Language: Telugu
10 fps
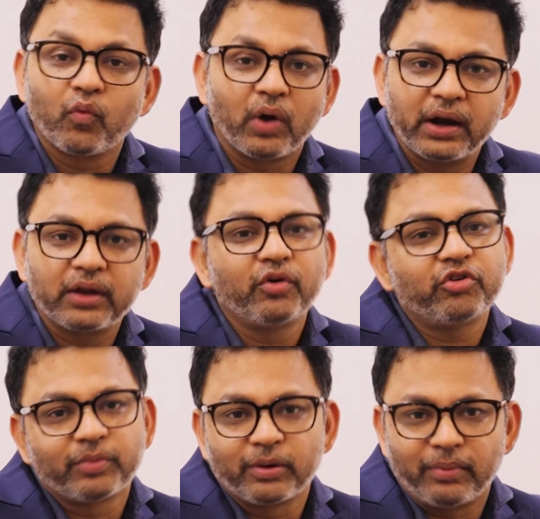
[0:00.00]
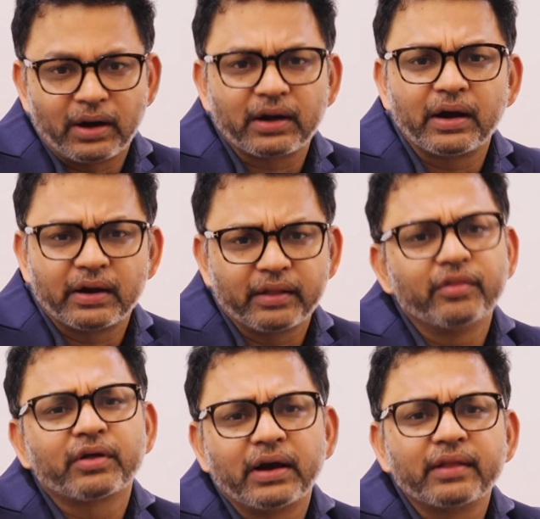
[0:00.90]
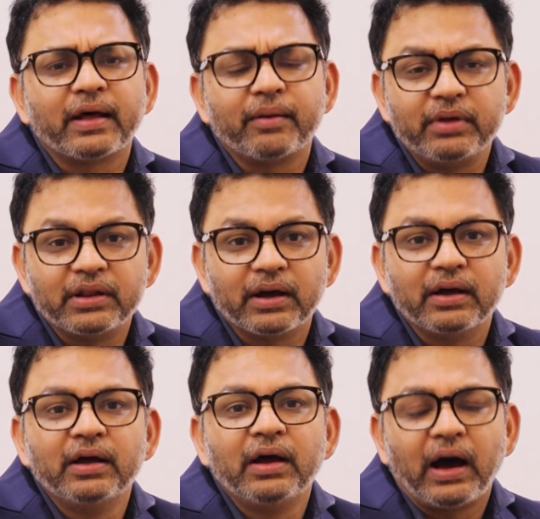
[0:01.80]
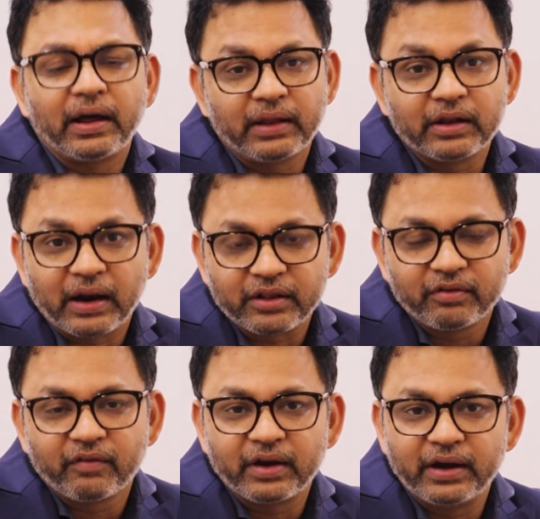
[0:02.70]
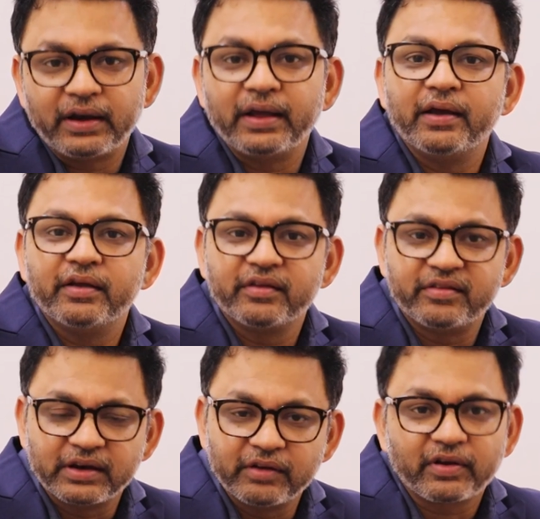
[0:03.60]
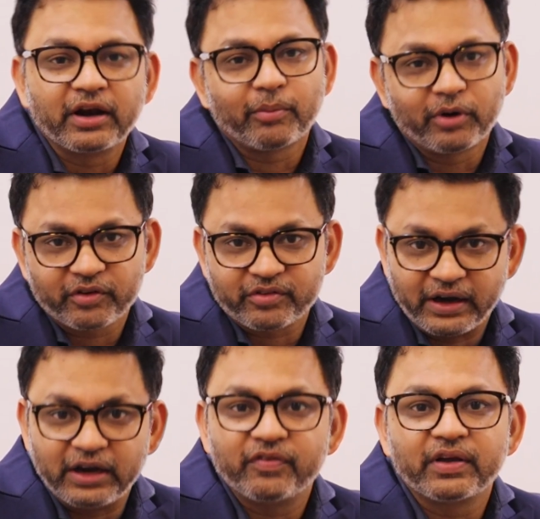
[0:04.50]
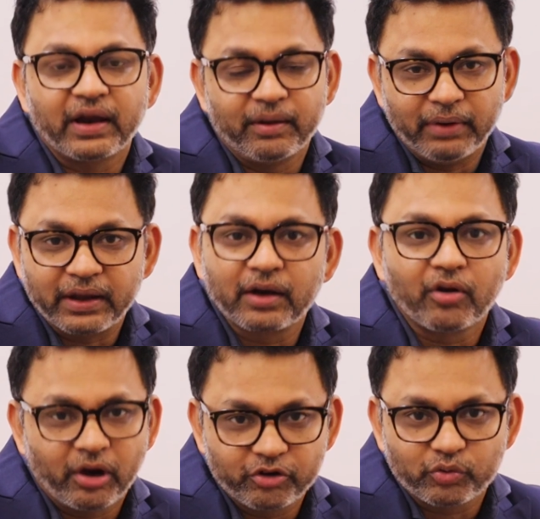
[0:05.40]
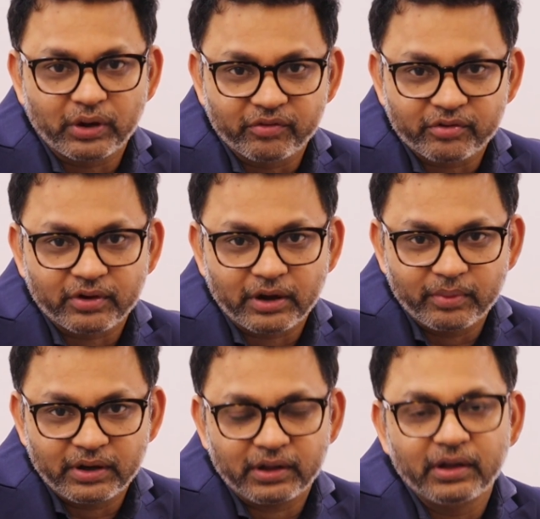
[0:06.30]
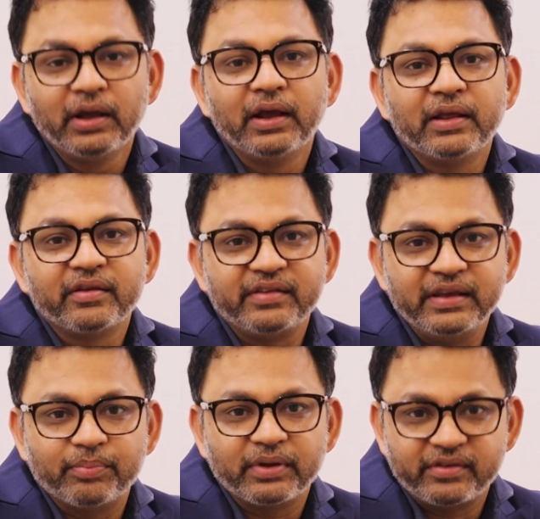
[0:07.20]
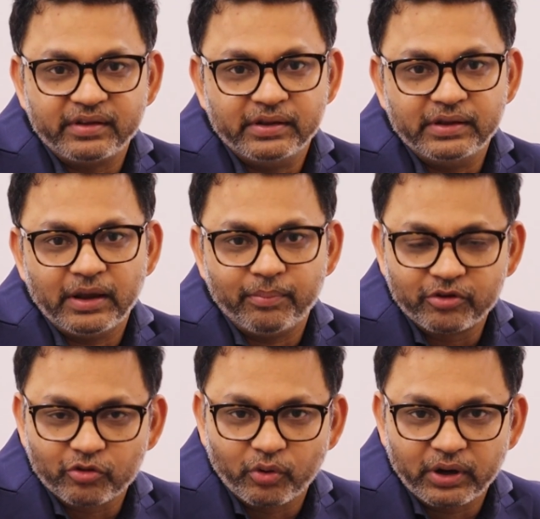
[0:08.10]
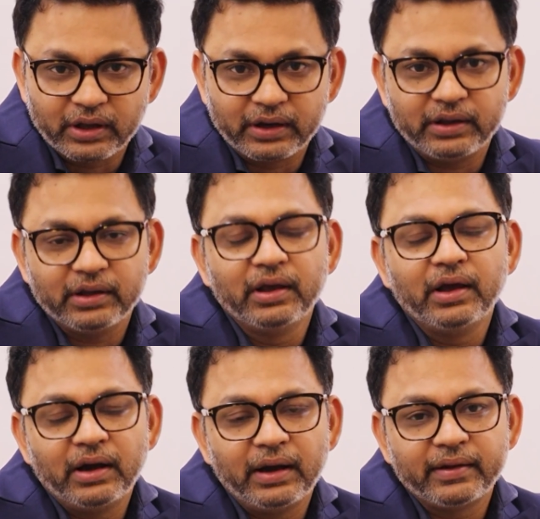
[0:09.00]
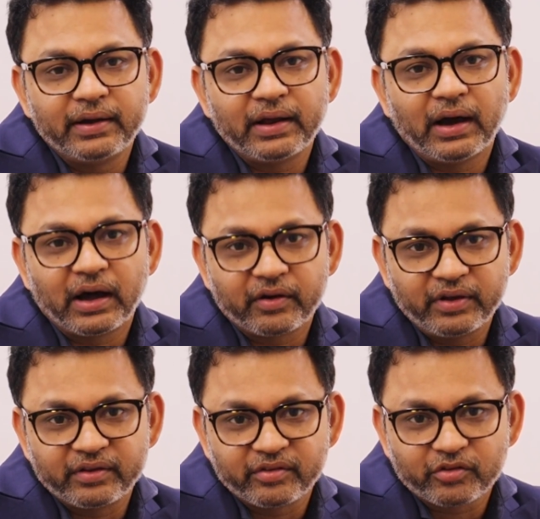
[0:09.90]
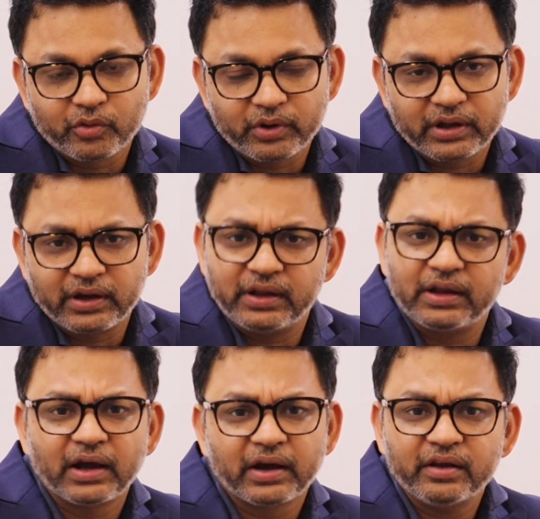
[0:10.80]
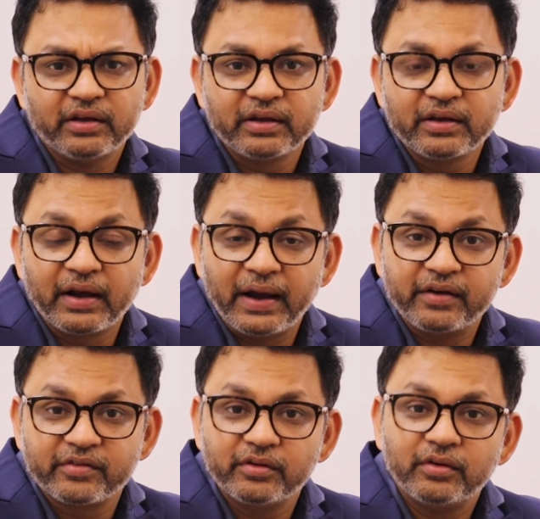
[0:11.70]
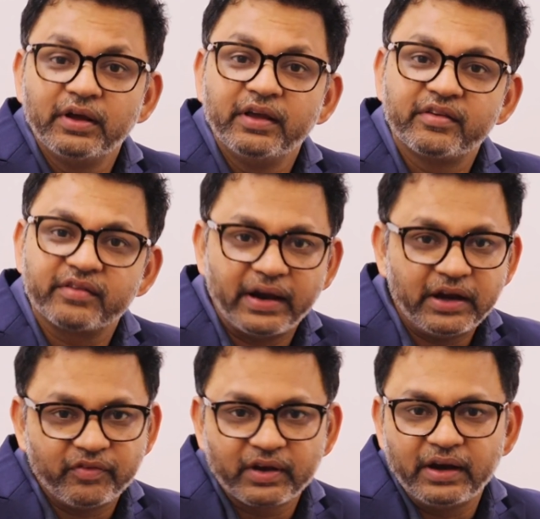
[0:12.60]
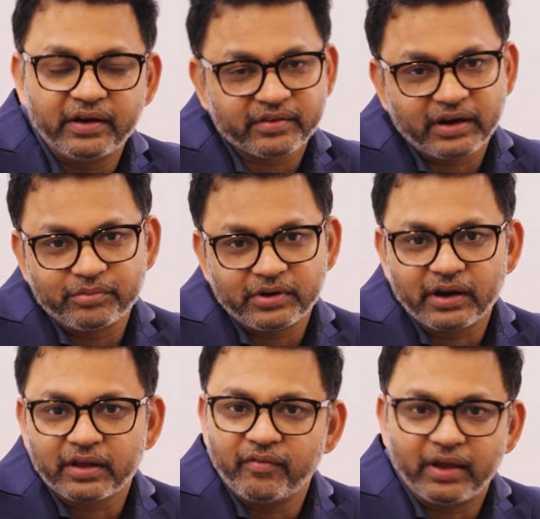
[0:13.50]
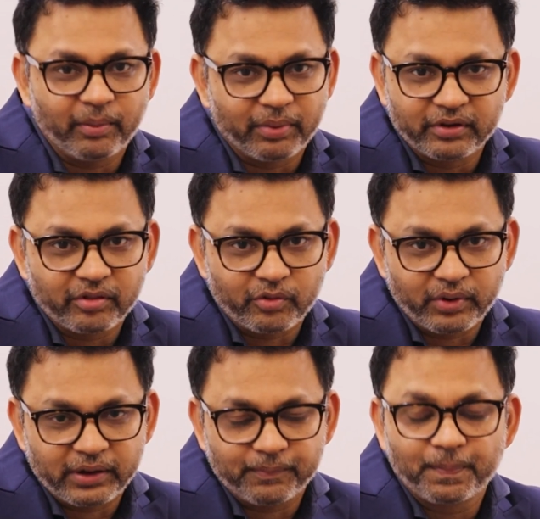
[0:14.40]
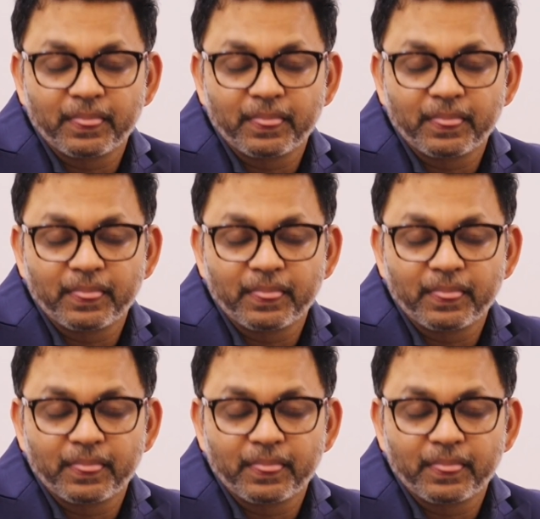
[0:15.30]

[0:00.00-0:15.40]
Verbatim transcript: వాటి గురించి మనం మాట్లాడలేదు ఎందుకంటే దాని మీద అది అర్థం అవ్వాలంటే సిగ్నిఫికెంట్ అమౌంట్ ఆఫ్ సైంటిఫిక్ అండ్ మెడికల్ నాలెడ్జ్ కూడా అవసరం కాబట్టి సిప్ సిఈఏపీ స్కోరింగ్ అని లేదంటే ఆర్వీఎస్ స్కోరింగ్ అని ఇలాగా గ్రేడ్స్ సైంటిఫిక్లీ డిస్క్రైబ్ చేయడానికి వేరే పద్ధతులు ఉన్నాయి